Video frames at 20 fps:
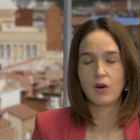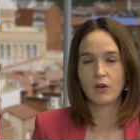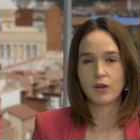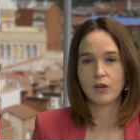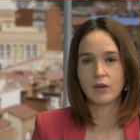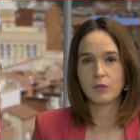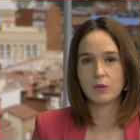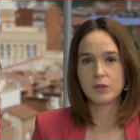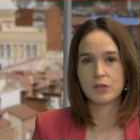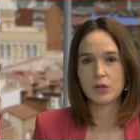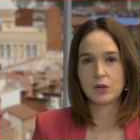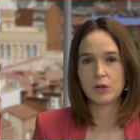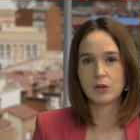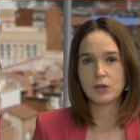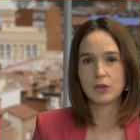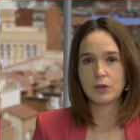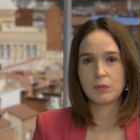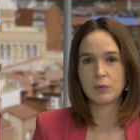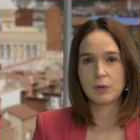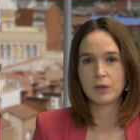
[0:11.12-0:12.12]
Hoy en nuestro
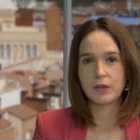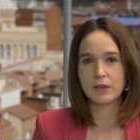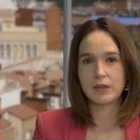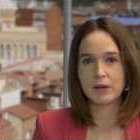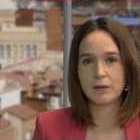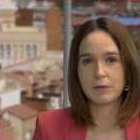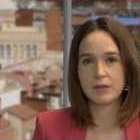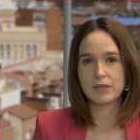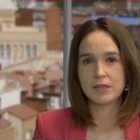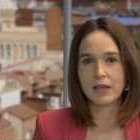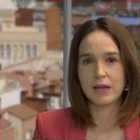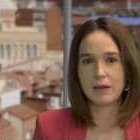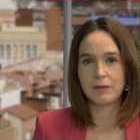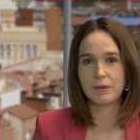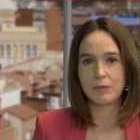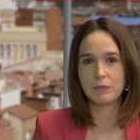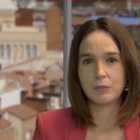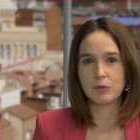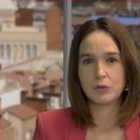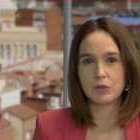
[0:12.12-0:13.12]
tiempo de entrevista
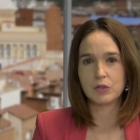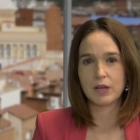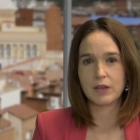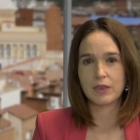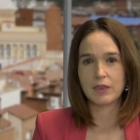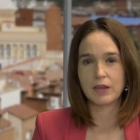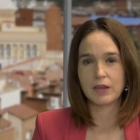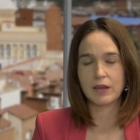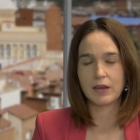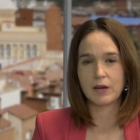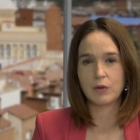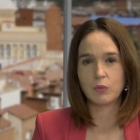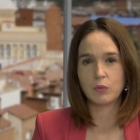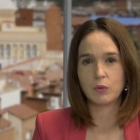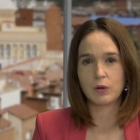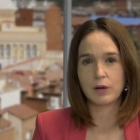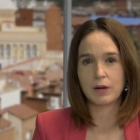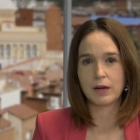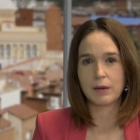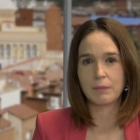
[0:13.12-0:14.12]
vamos a hacer un
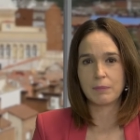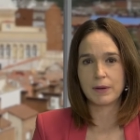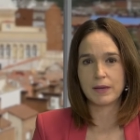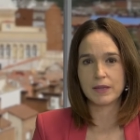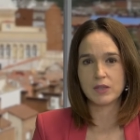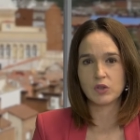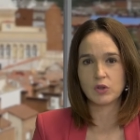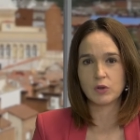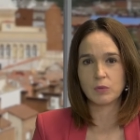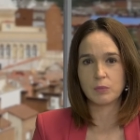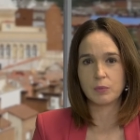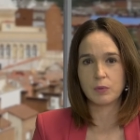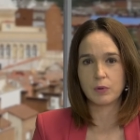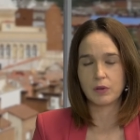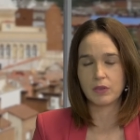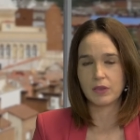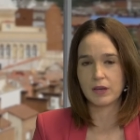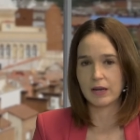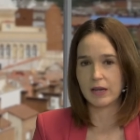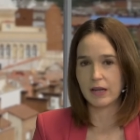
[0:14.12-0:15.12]
repaso por
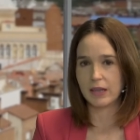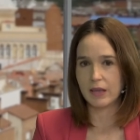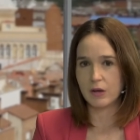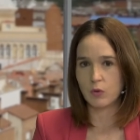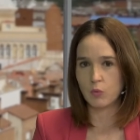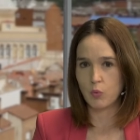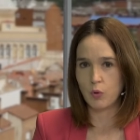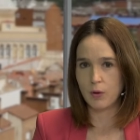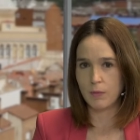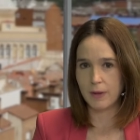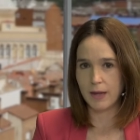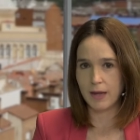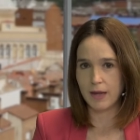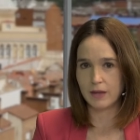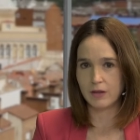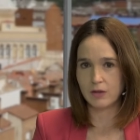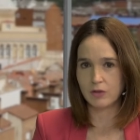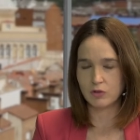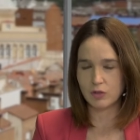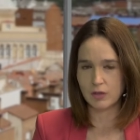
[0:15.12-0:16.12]
cerca de nueve
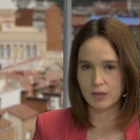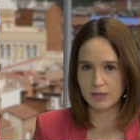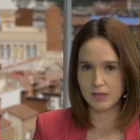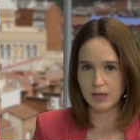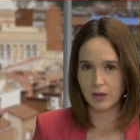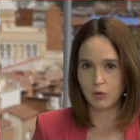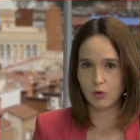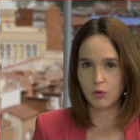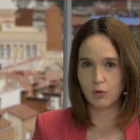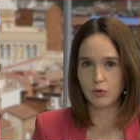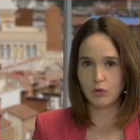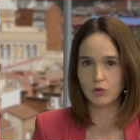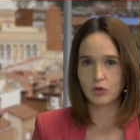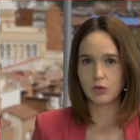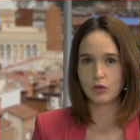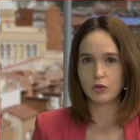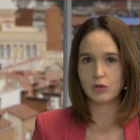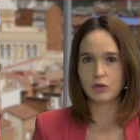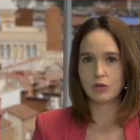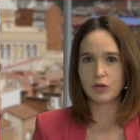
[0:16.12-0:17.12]
años que ha estado con
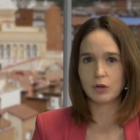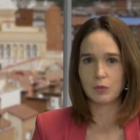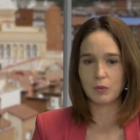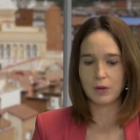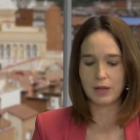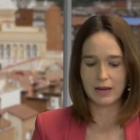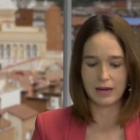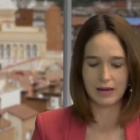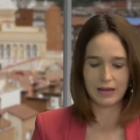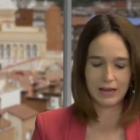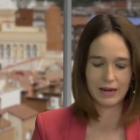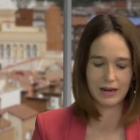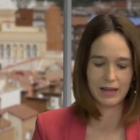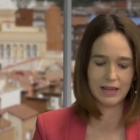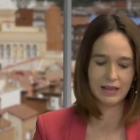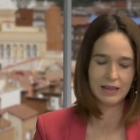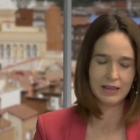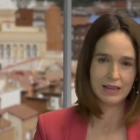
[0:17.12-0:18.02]
nosotros en Guadalajara